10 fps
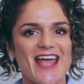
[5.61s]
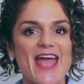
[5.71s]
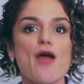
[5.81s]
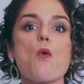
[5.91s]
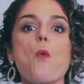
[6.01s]

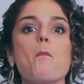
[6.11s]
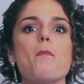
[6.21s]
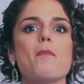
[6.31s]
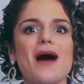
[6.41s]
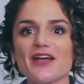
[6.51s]
É o
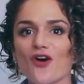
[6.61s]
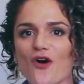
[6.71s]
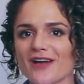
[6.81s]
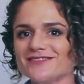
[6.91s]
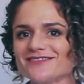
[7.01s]

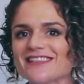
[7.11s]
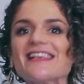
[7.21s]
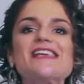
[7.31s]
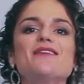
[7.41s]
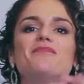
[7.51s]
maior
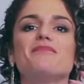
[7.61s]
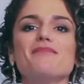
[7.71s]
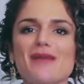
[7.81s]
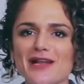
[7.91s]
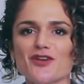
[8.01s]
e
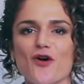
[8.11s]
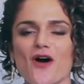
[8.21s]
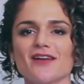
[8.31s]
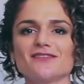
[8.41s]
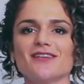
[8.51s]

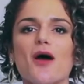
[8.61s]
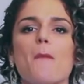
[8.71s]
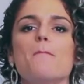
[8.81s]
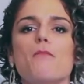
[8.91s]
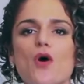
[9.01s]
melhor
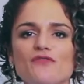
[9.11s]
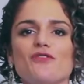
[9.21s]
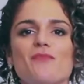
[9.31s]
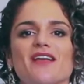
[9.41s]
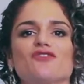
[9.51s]

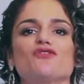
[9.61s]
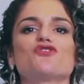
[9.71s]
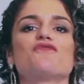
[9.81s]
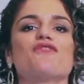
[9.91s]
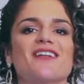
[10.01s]
movimento
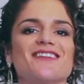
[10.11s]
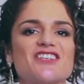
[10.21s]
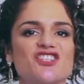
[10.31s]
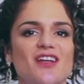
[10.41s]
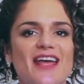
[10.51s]
de
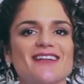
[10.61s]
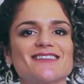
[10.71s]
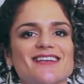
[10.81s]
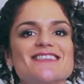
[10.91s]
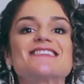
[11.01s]
vendas
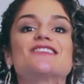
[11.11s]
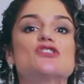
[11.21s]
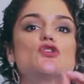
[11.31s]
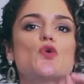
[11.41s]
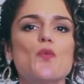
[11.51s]
diretas
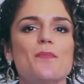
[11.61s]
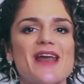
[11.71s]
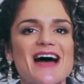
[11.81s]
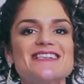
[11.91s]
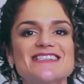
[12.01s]
do
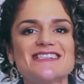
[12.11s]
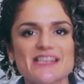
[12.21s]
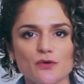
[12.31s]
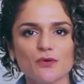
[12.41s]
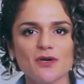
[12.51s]

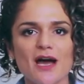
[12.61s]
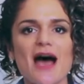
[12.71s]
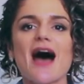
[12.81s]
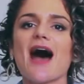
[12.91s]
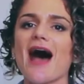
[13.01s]
Brasil,
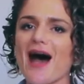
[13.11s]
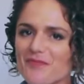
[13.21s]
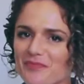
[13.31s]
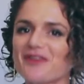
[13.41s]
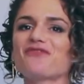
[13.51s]

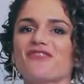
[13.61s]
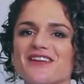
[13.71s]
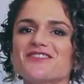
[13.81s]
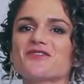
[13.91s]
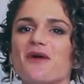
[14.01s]

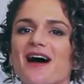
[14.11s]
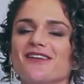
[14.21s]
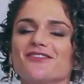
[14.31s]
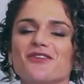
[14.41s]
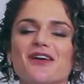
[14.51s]
aperfeiçoado